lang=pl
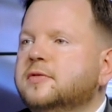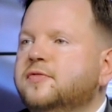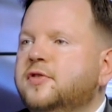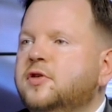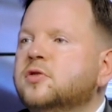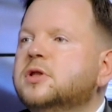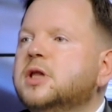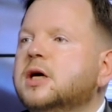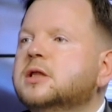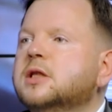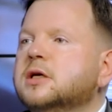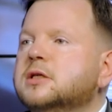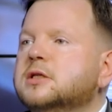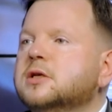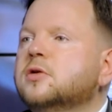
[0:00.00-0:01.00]
w
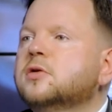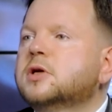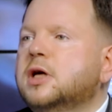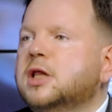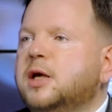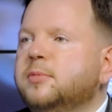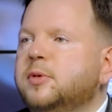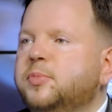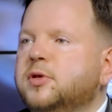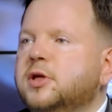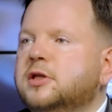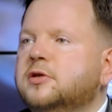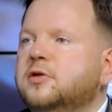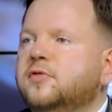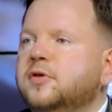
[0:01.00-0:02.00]
kontaktach z organami
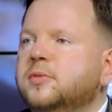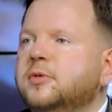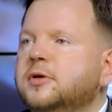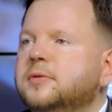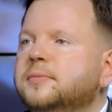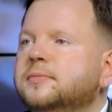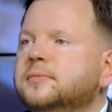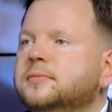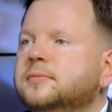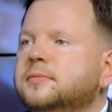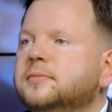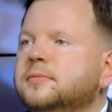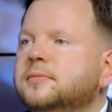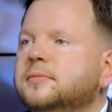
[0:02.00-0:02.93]
podatkowymi. Jakie są